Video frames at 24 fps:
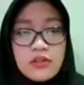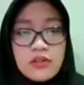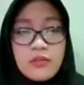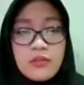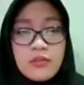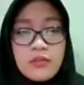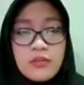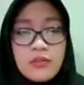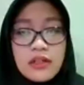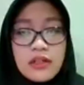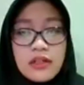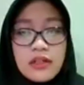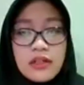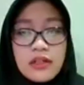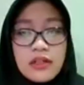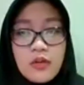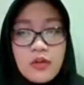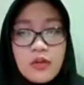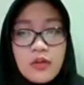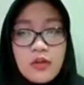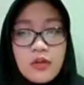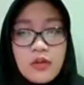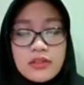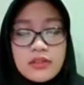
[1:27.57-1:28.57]
mobil
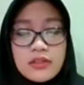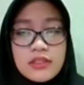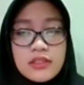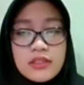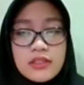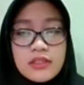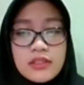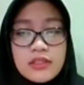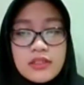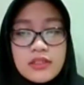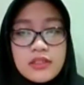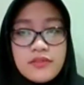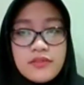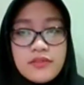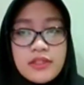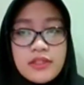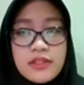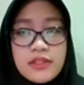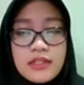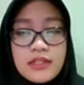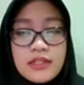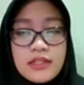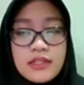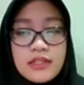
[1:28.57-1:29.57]
jurnalis TV Desa.
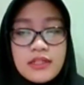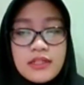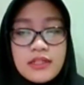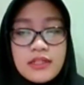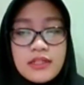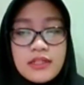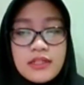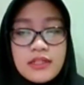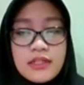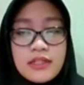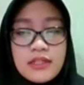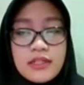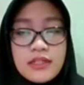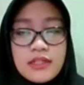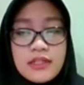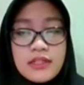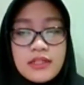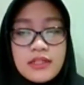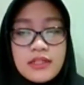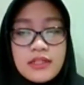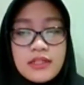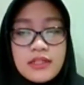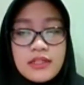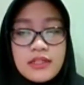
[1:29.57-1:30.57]
Sampai jumpa
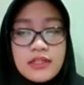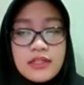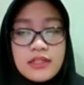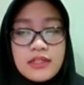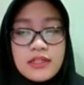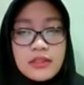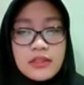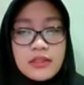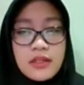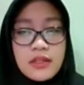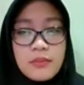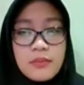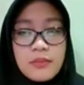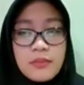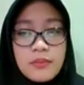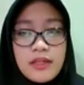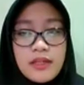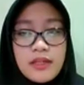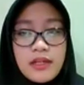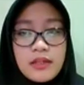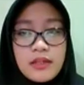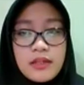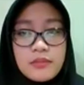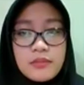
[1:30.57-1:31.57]
pada berita pilihan
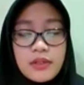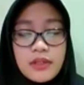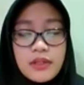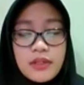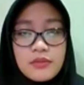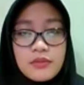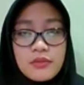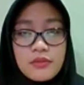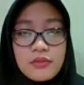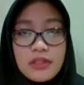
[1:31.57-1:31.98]
berikutnya.